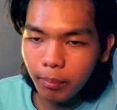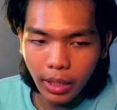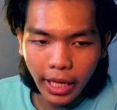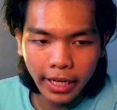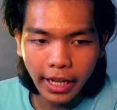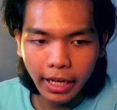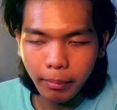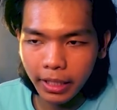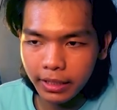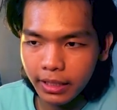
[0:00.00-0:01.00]

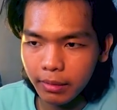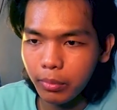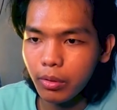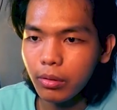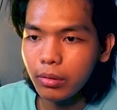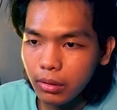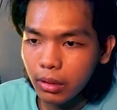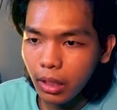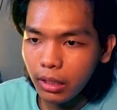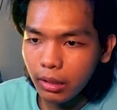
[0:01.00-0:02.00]
Blenderman-nya, bro.
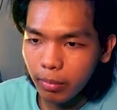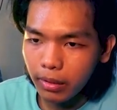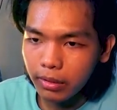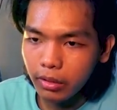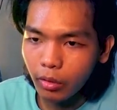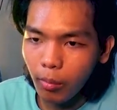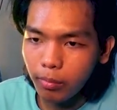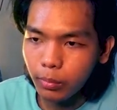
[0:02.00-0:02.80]
Nah, ini pasti drop